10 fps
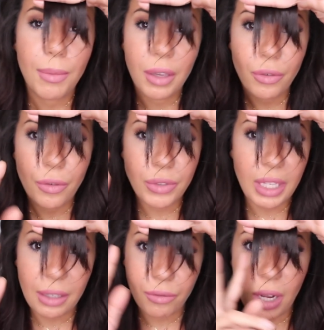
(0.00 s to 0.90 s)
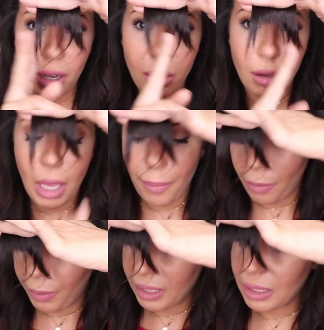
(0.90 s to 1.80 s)
Mais vous, vous allez voir euh, à
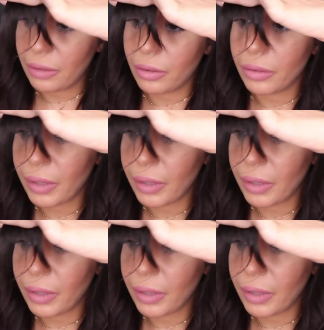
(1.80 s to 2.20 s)
peu près ce qu'il faut